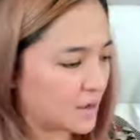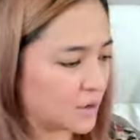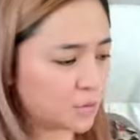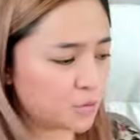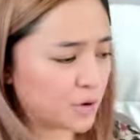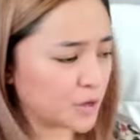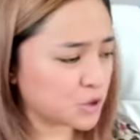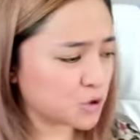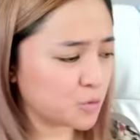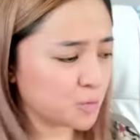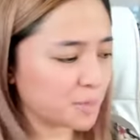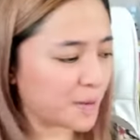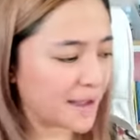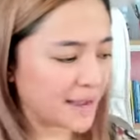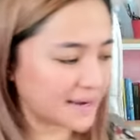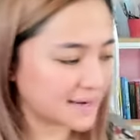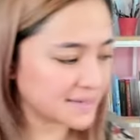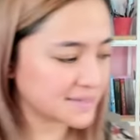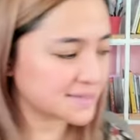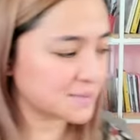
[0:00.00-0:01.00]
gue
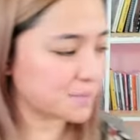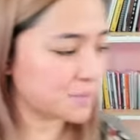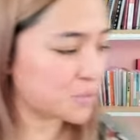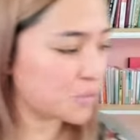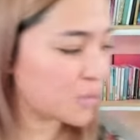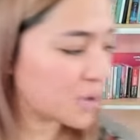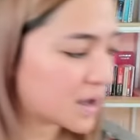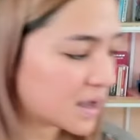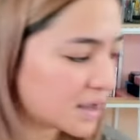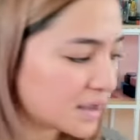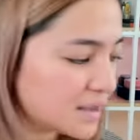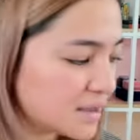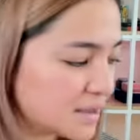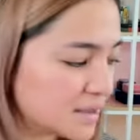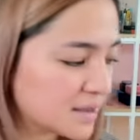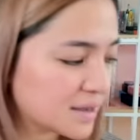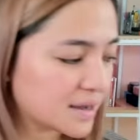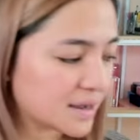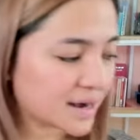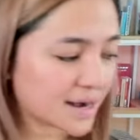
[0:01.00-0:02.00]
tumpahin semua
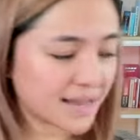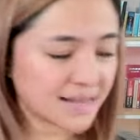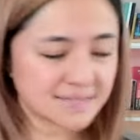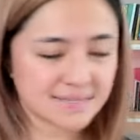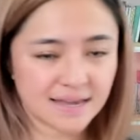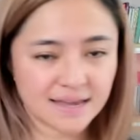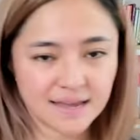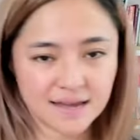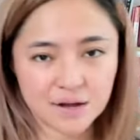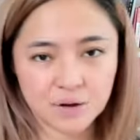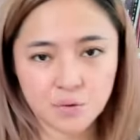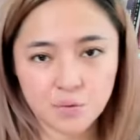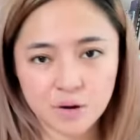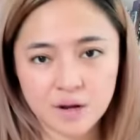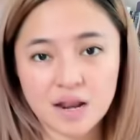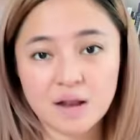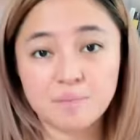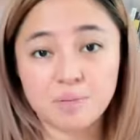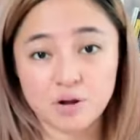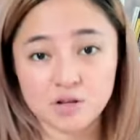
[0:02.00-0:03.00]
rasa yang gue
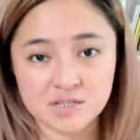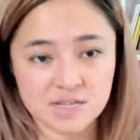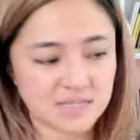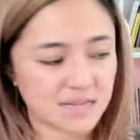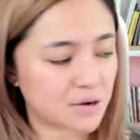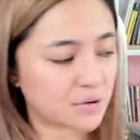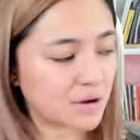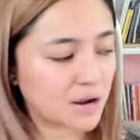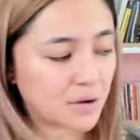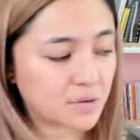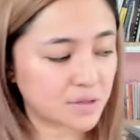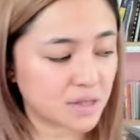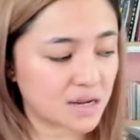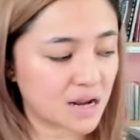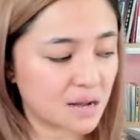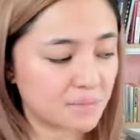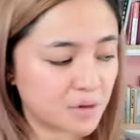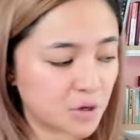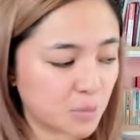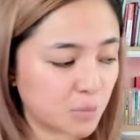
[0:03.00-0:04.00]
dan proses yang gue lewatin
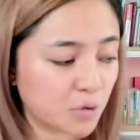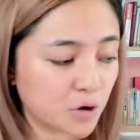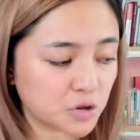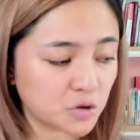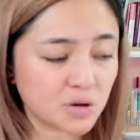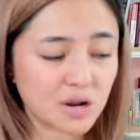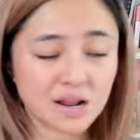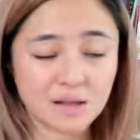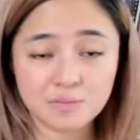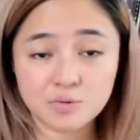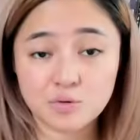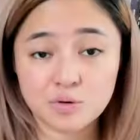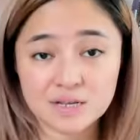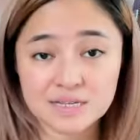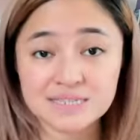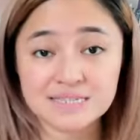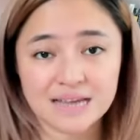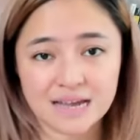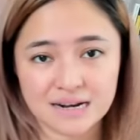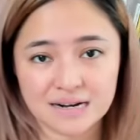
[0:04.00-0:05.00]
dalam hidup gue itu dalam
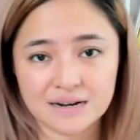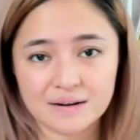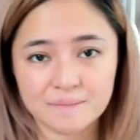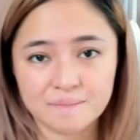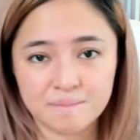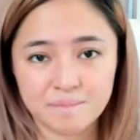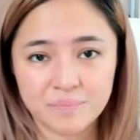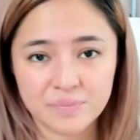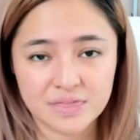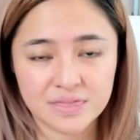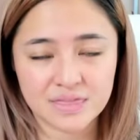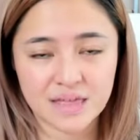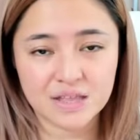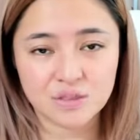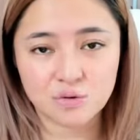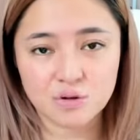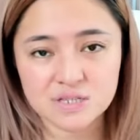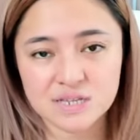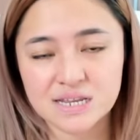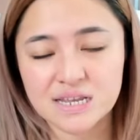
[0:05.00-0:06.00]
tulisan entah
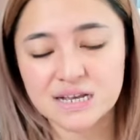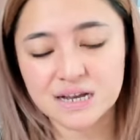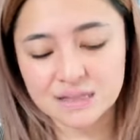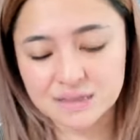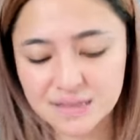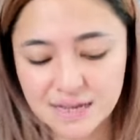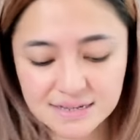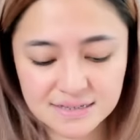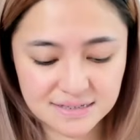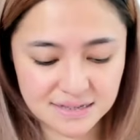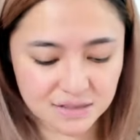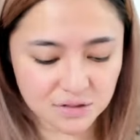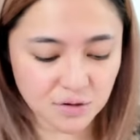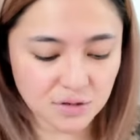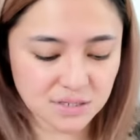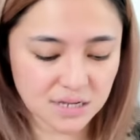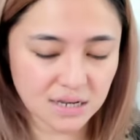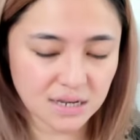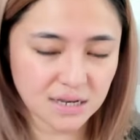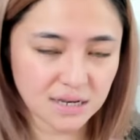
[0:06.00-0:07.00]
tulisan di kertas entah
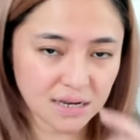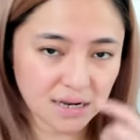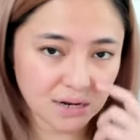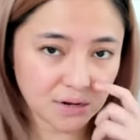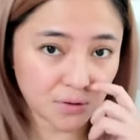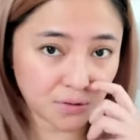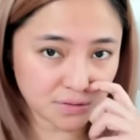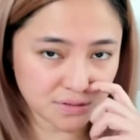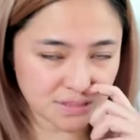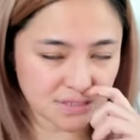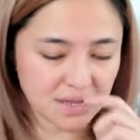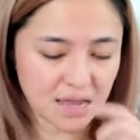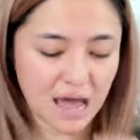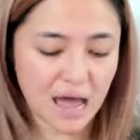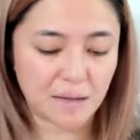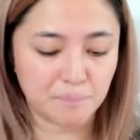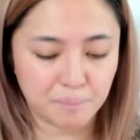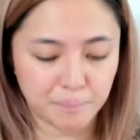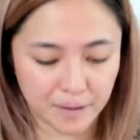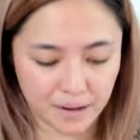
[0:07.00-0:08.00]
tulisan di notes di
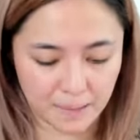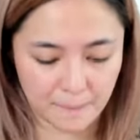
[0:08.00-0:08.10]
HP